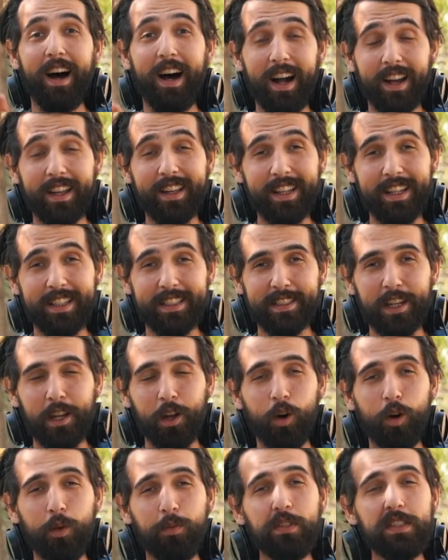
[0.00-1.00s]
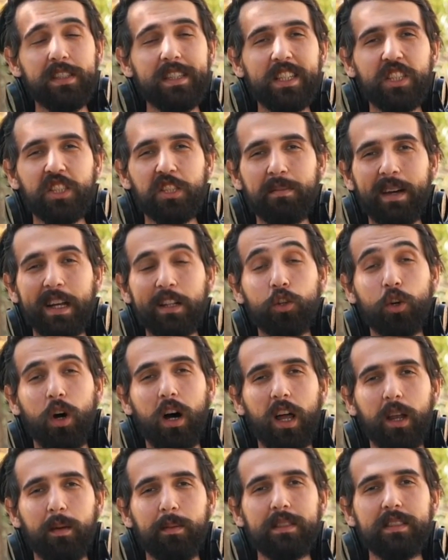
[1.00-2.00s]
Arkadaşlar ofise çimento
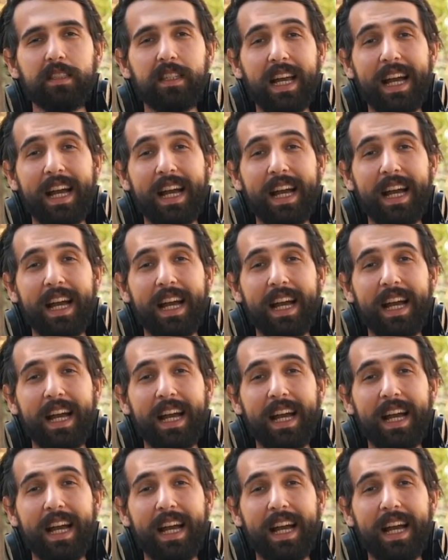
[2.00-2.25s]
arabası